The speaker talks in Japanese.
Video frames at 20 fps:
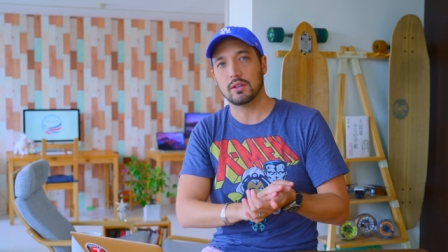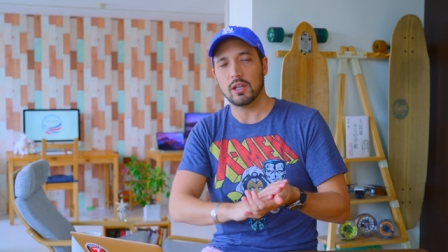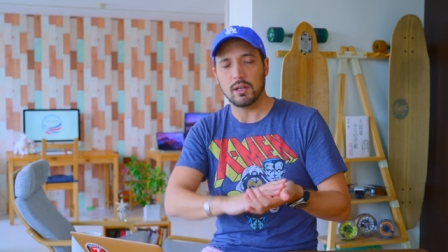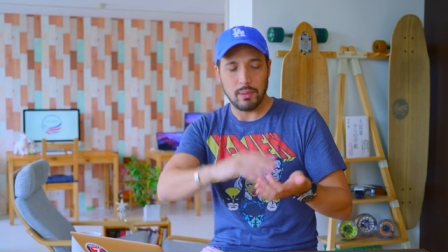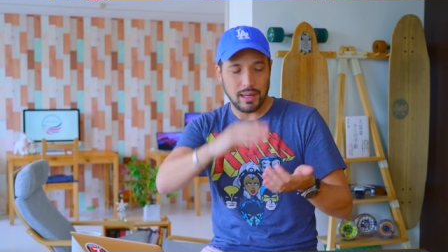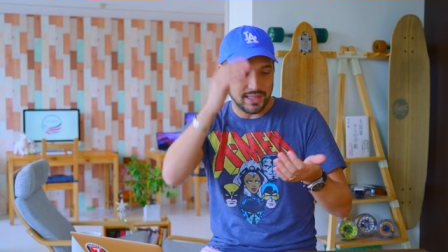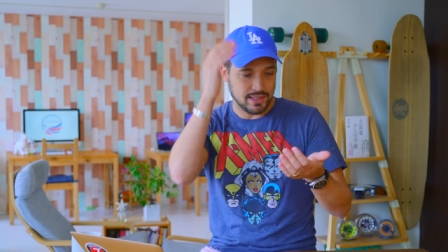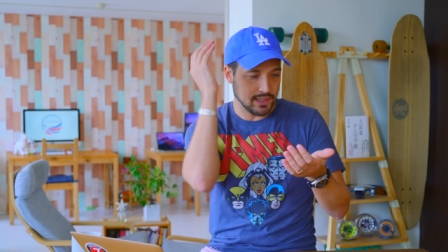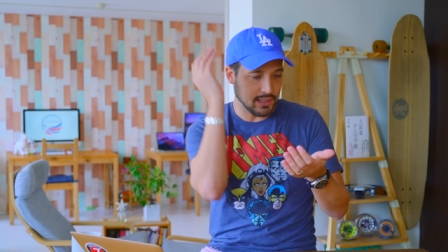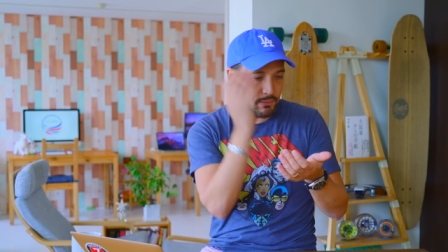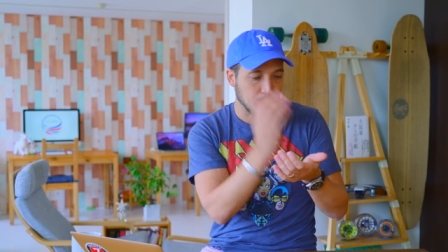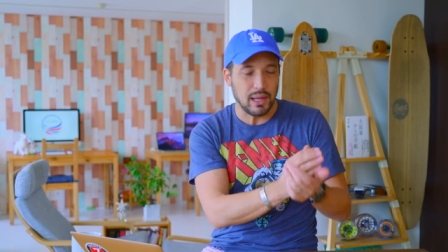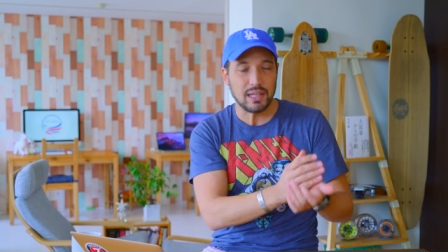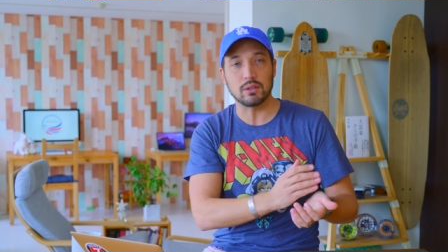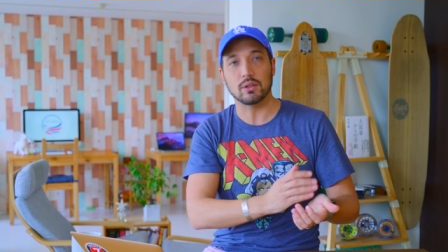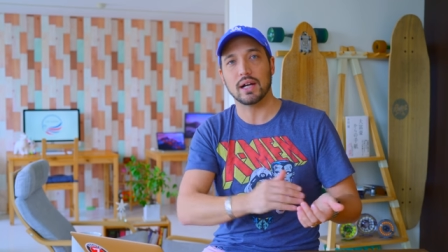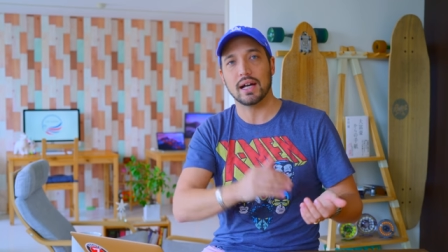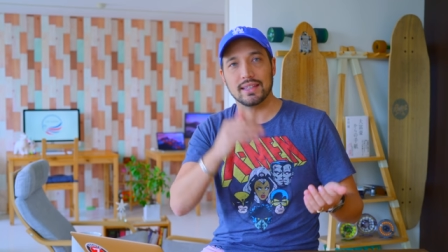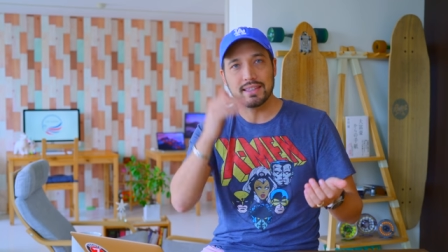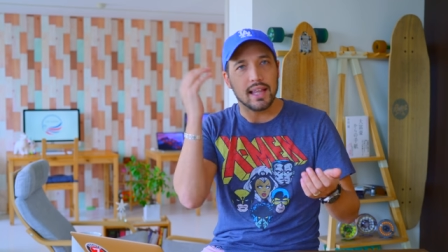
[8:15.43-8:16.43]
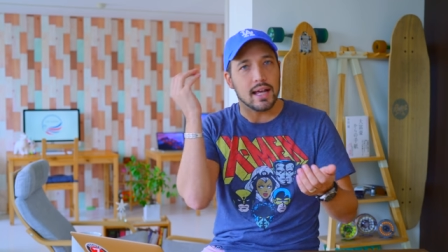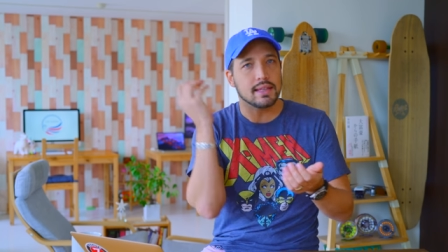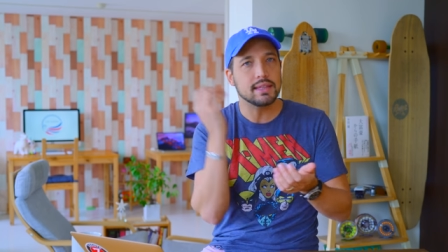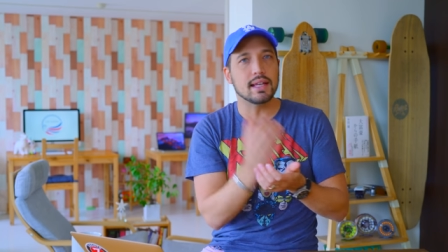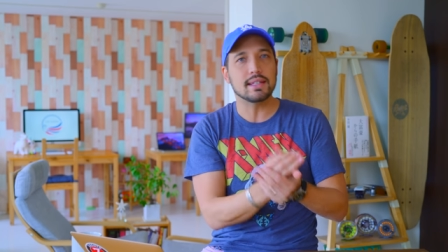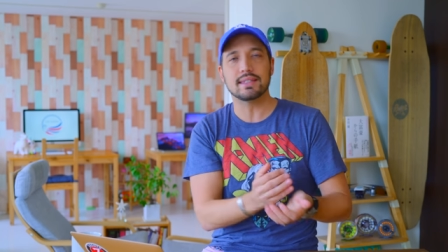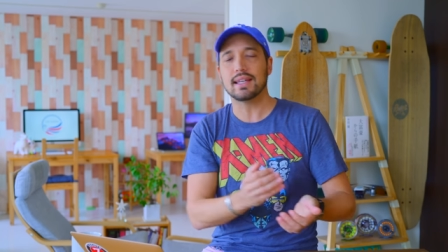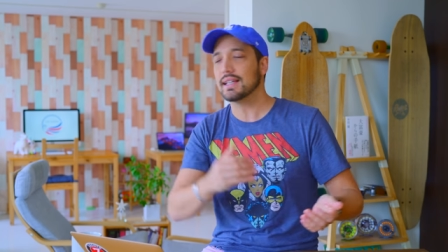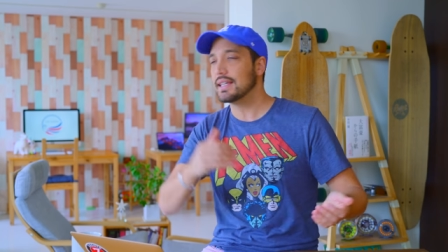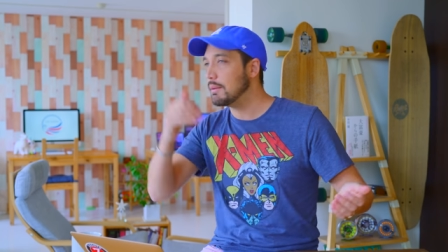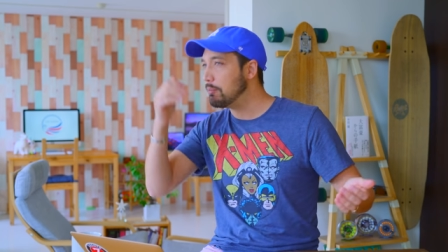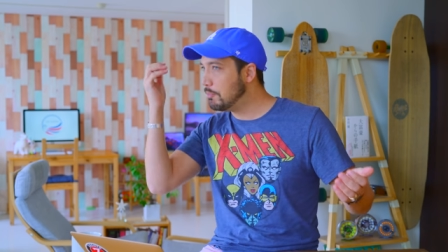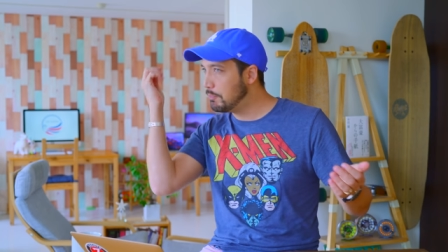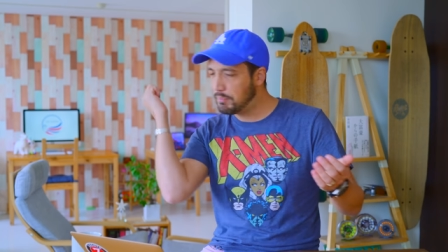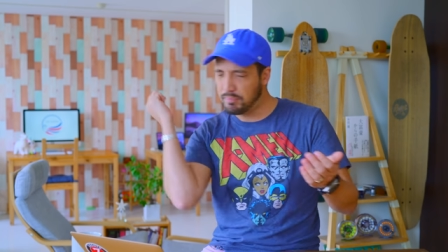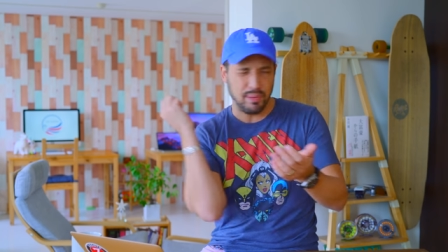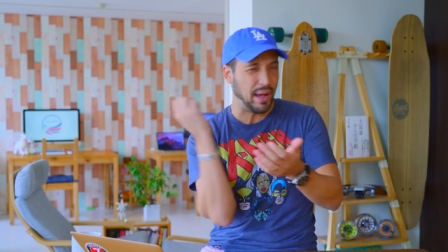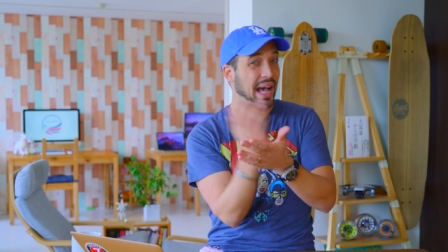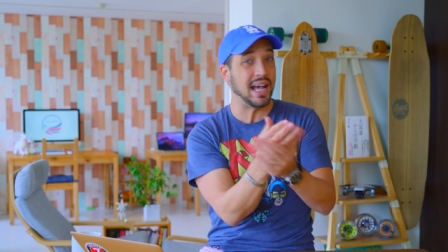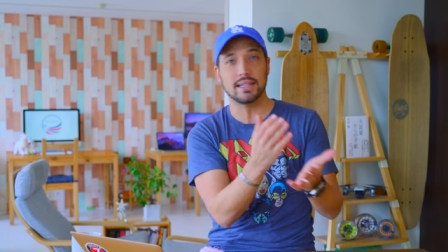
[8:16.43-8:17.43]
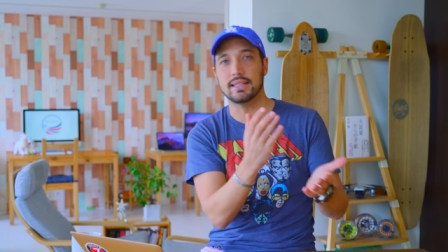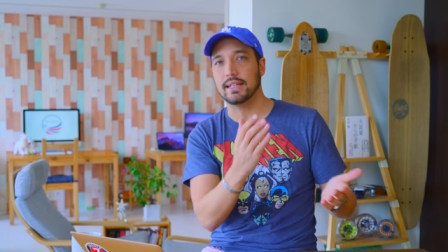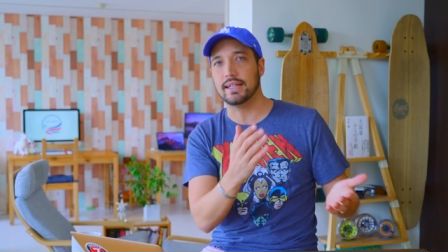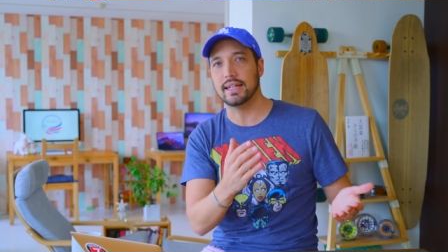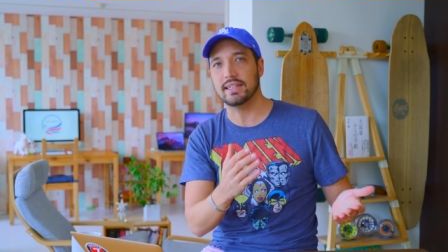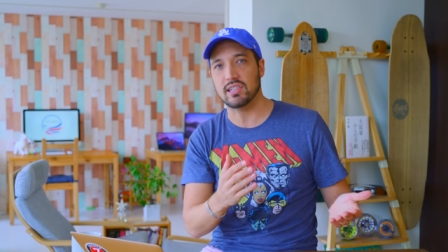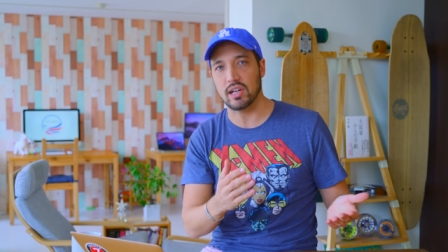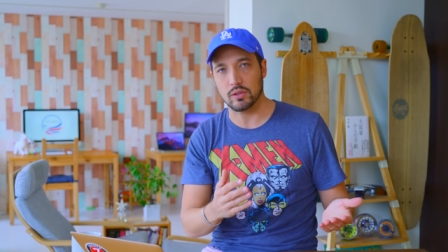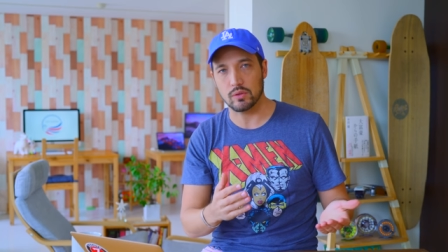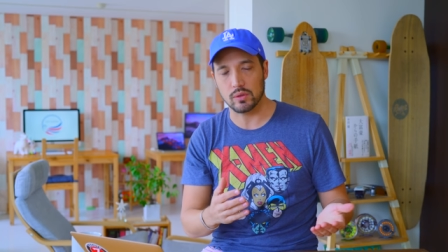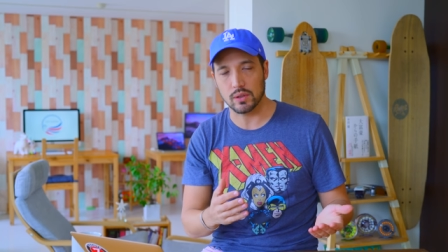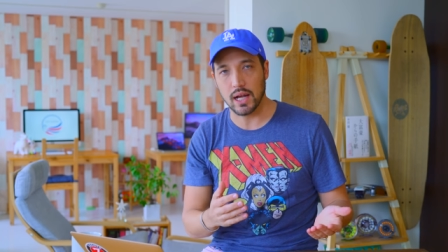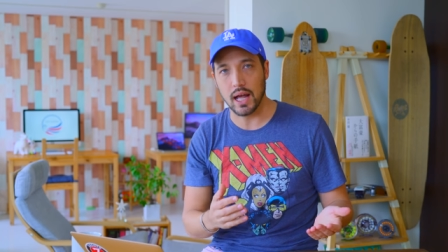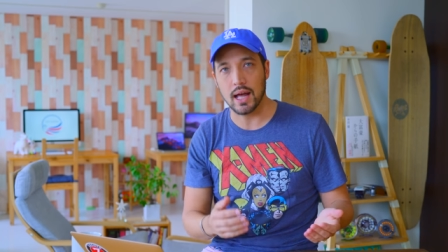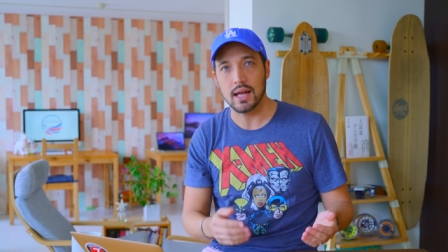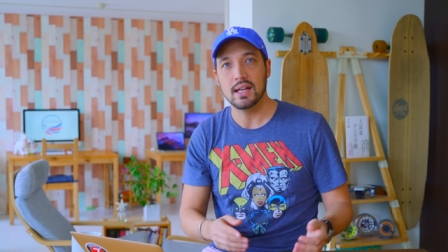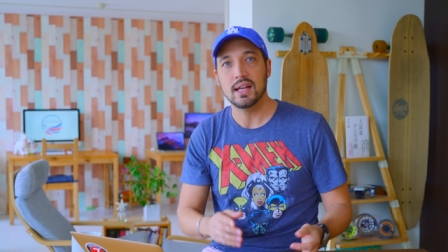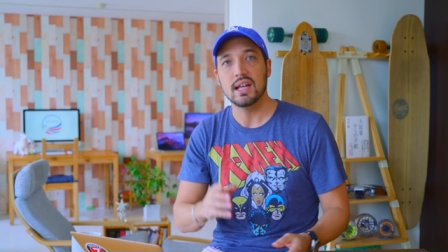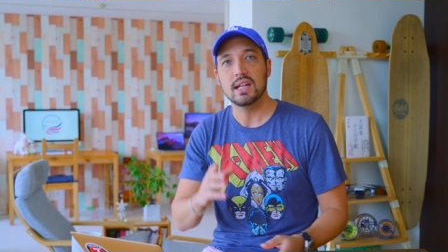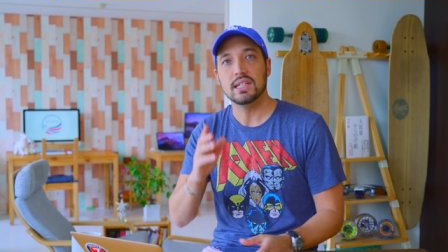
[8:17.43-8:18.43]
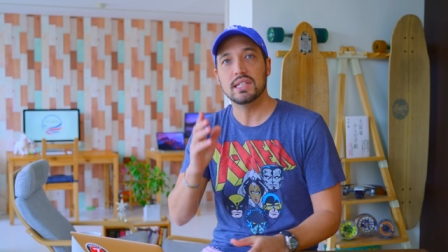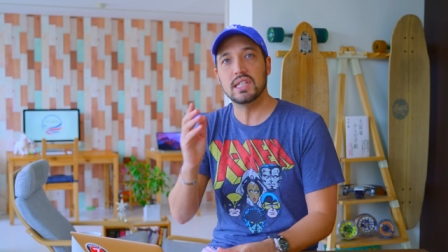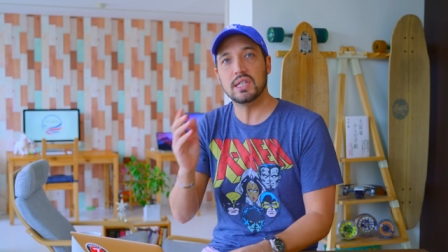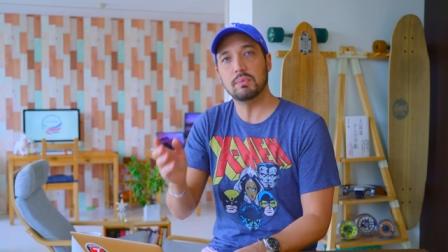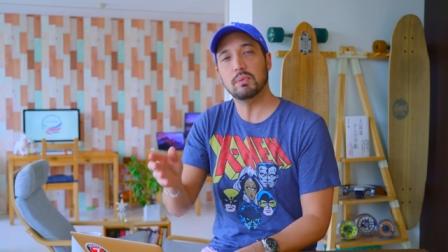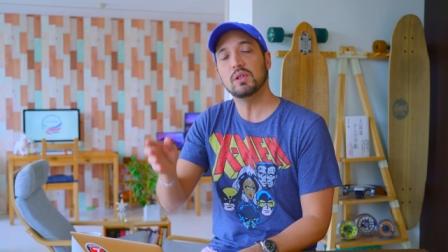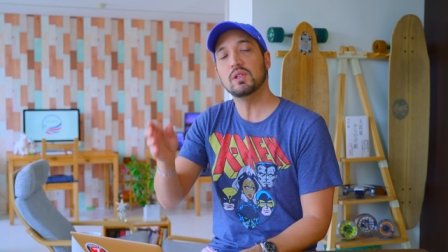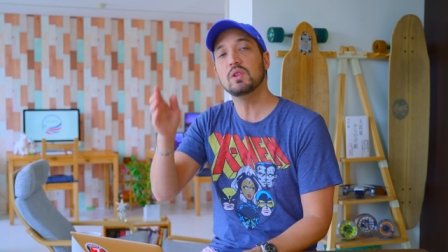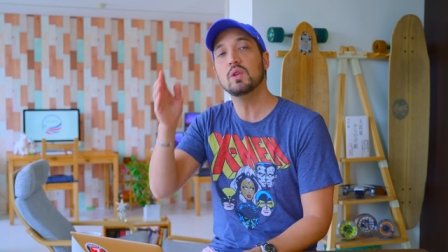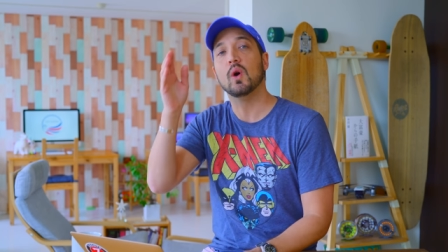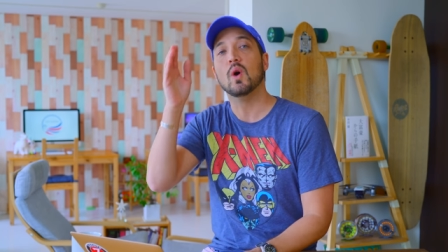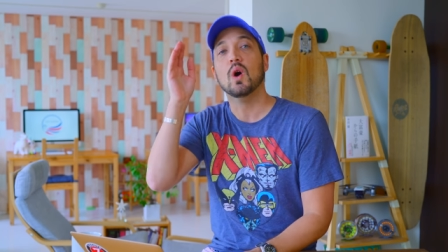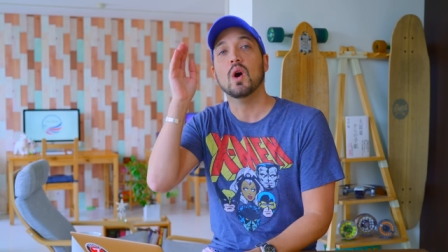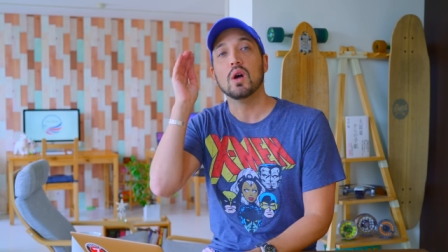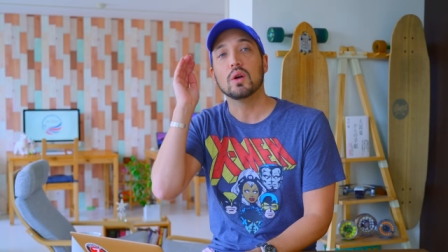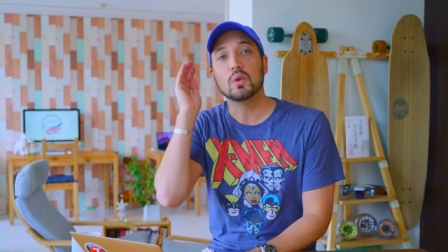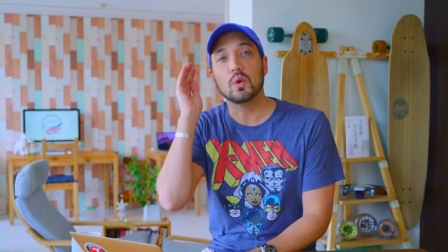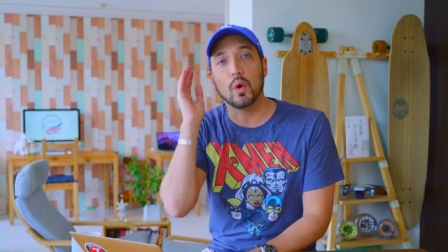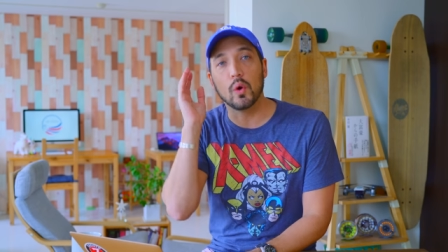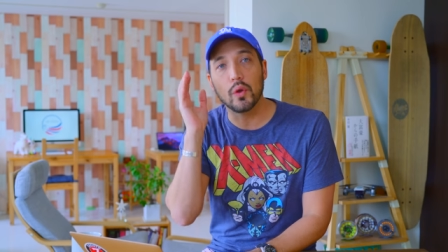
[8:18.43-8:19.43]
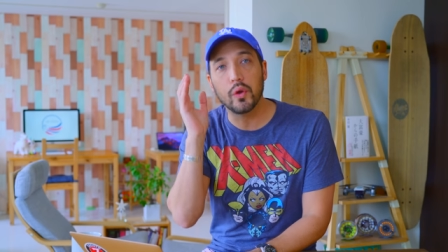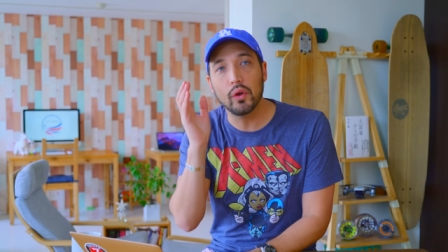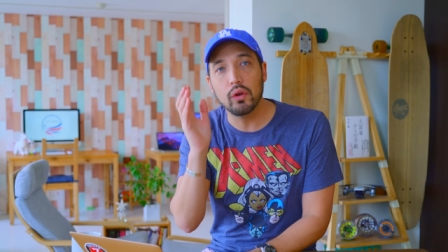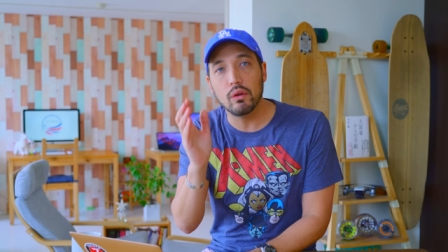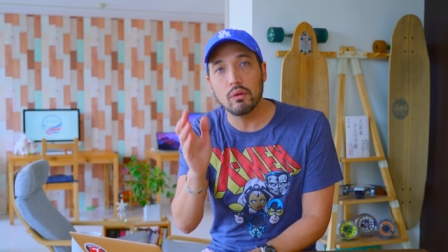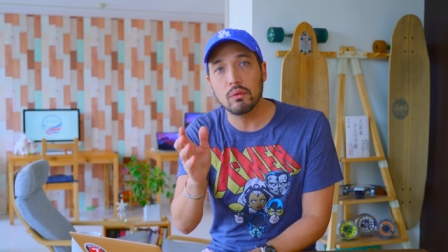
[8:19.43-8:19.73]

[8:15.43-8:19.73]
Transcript: 例えば妻とか旦那さんにバーンって出ちゃうとか、自分の子